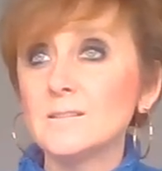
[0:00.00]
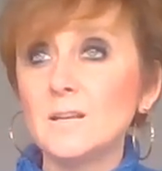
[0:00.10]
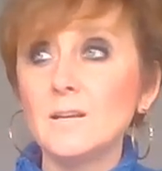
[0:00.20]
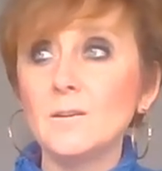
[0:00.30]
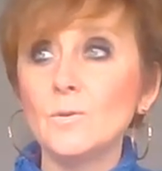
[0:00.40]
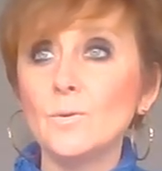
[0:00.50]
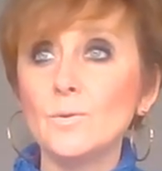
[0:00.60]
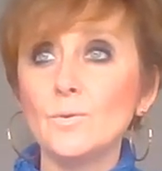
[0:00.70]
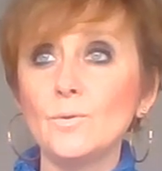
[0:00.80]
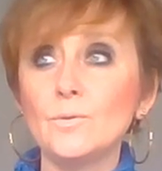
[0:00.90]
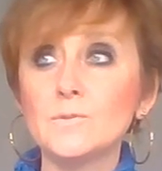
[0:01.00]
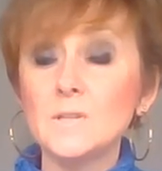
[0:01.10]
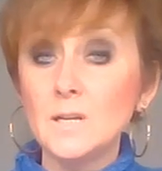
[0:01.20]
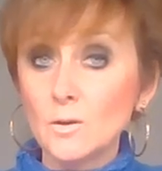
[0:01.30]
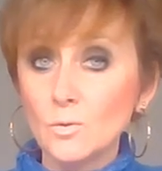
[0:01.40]
euh,
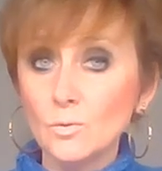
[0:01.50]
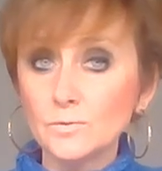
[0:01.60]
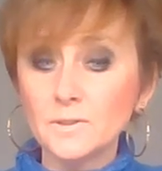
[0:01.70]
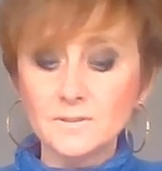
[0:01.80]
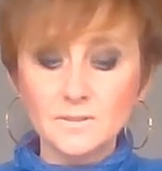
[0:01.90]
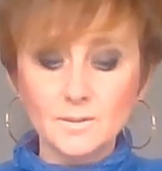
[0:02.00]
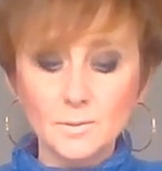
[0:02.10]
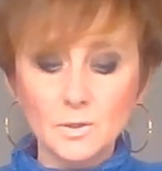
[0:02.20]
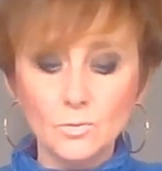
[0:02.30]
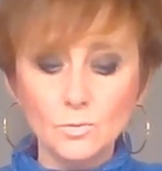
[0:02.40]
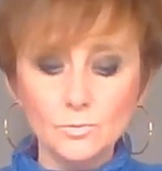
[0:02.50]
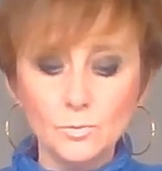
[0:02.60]
c'est les rencontres, hein, très très belles rencontres.